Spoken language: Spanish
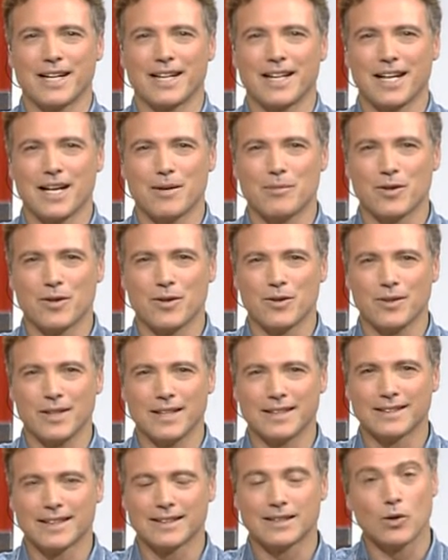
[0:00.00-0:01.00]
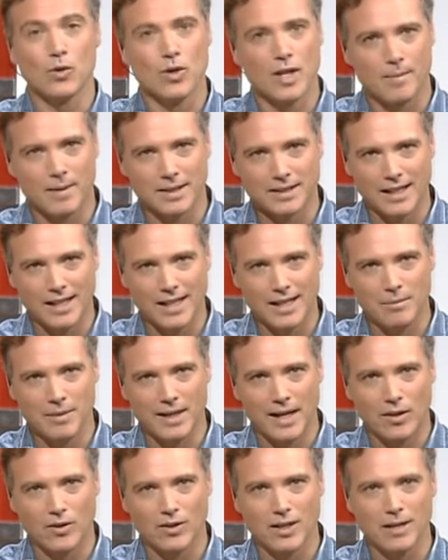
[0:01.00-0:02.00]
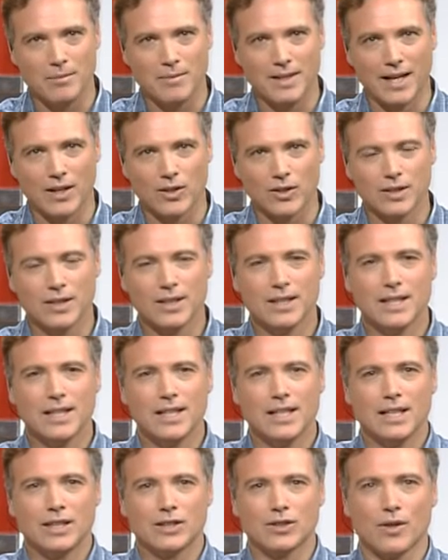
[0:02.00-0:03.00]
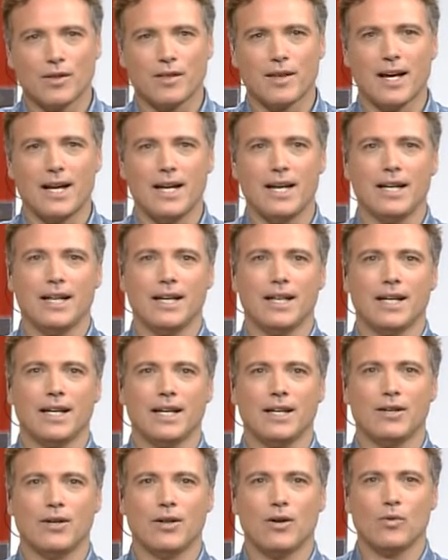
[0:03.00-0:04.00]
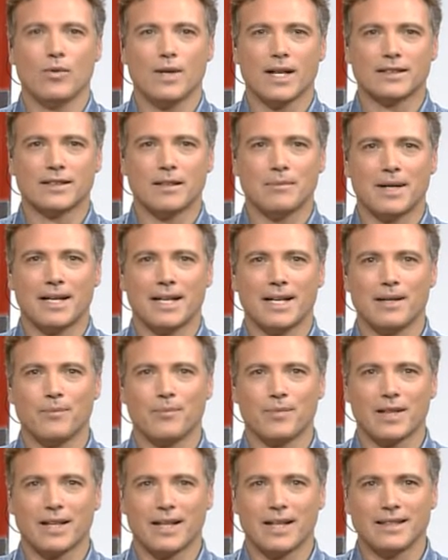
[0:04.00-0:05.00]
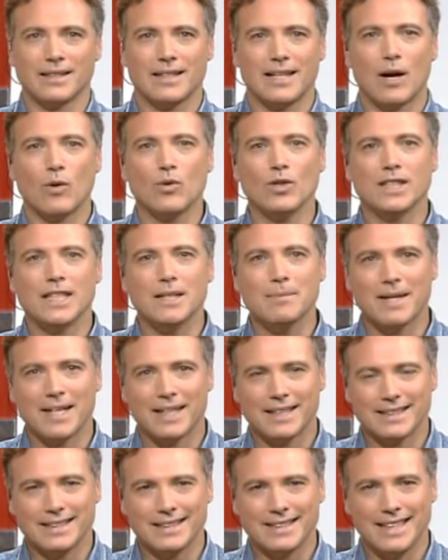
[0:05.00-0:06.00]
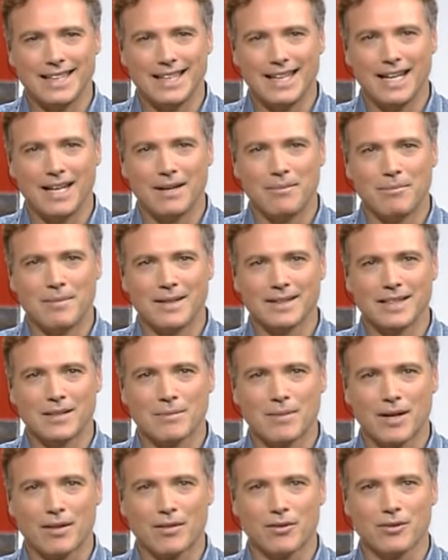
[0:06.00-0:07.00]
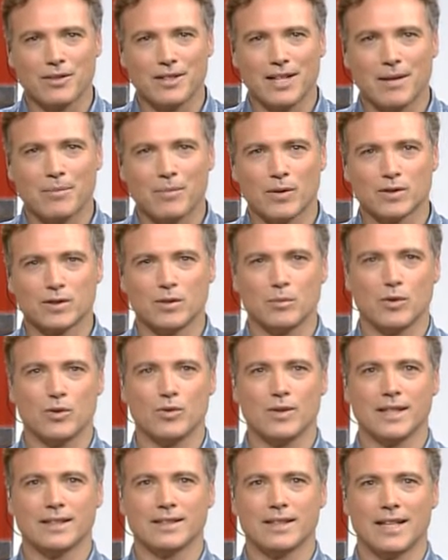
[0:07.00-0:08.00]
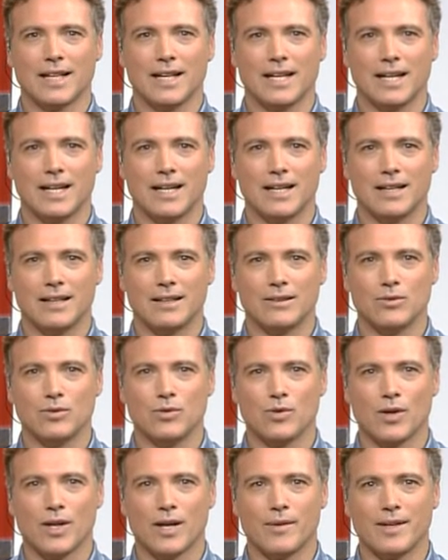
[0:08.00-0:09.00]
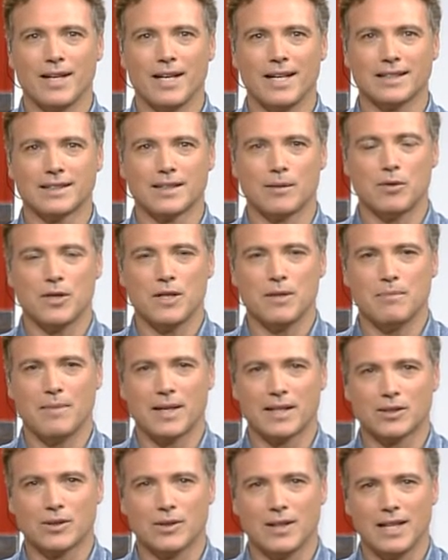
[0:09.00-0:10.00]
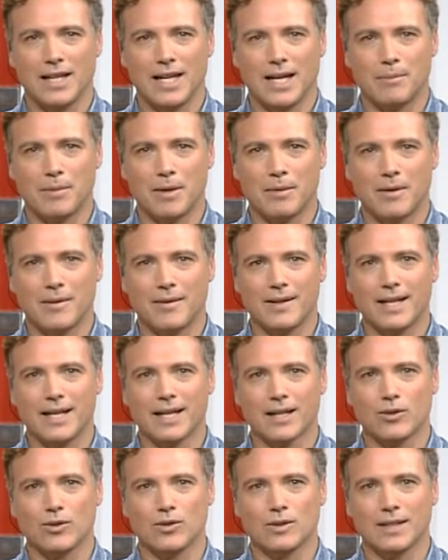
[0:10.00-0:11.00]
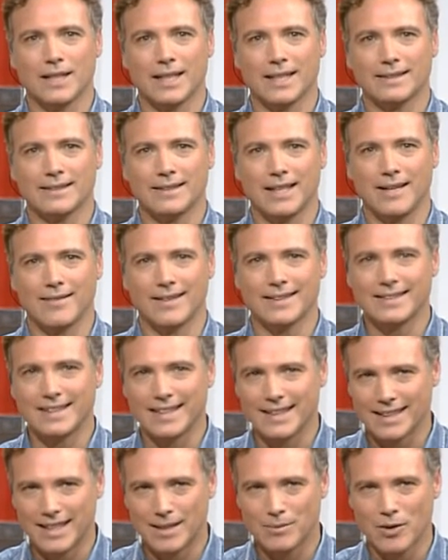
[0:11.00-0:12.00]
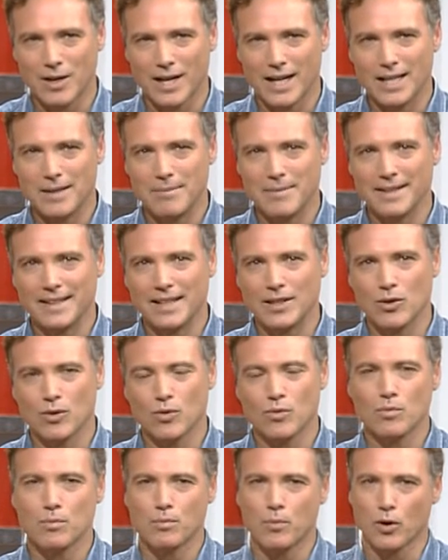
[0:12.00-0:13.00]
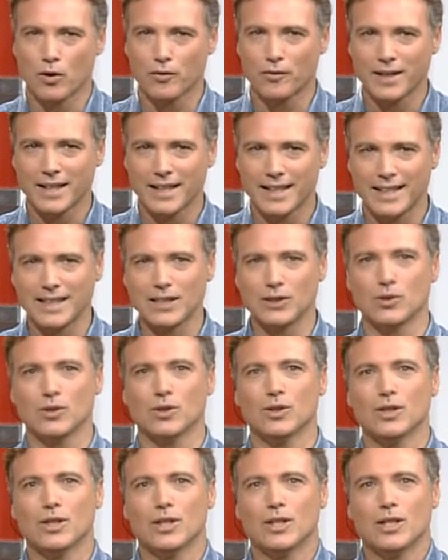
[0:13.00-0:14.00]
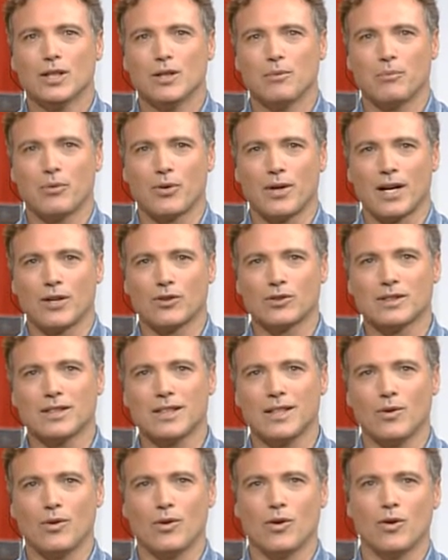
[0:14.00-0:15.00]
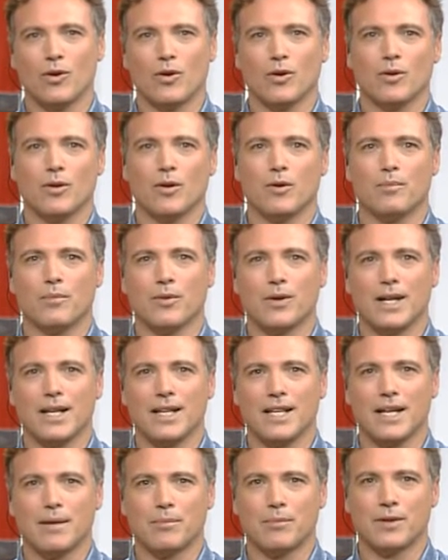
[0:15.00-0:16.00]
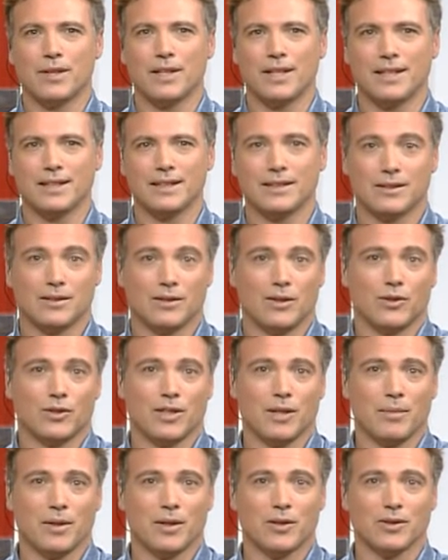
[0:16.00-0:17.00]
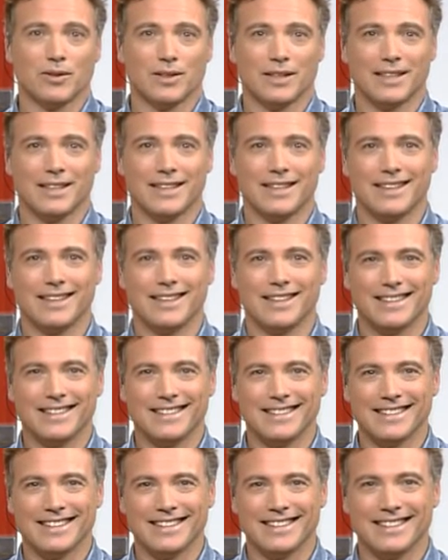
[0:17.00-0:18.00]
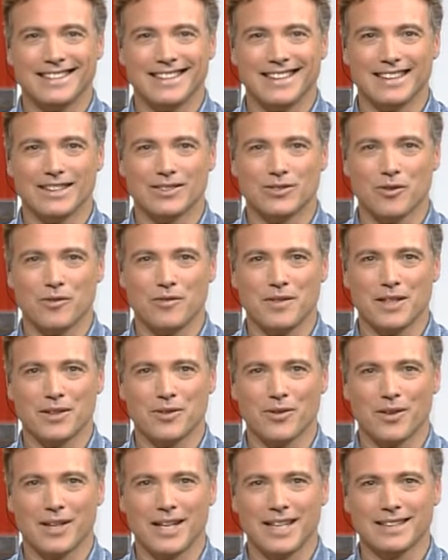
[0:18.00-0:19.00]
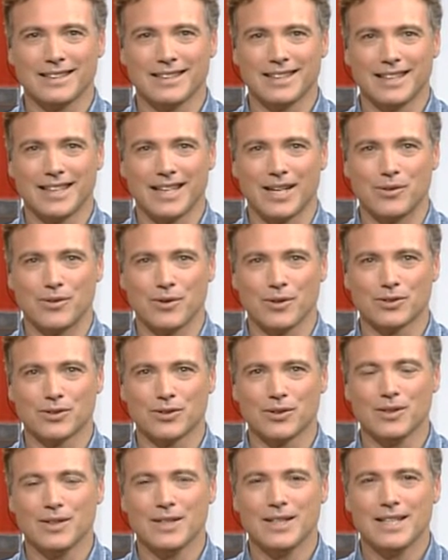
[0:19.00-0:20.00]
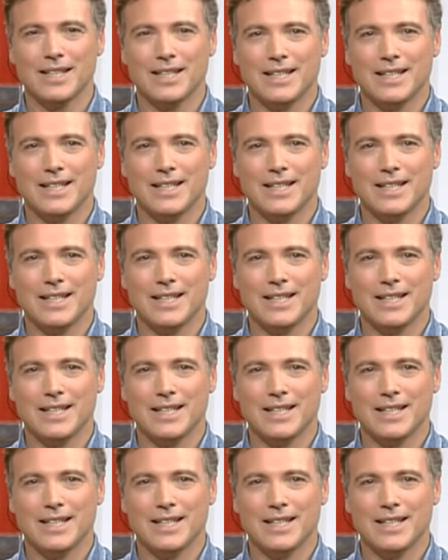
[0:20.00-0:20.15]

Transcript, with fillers: Arrancamos con esta segunda parte del Mirador, el Mirador Social, en una semana que es la última del mes de marzo. Ya el próximo lunes será 1 de abril. Estamos inmersos en la primavera con este levante que tenemos ahí metido un poco fresquito por la noche y luego por el día, pues lo típico de, de estos vientos del este, caluroso.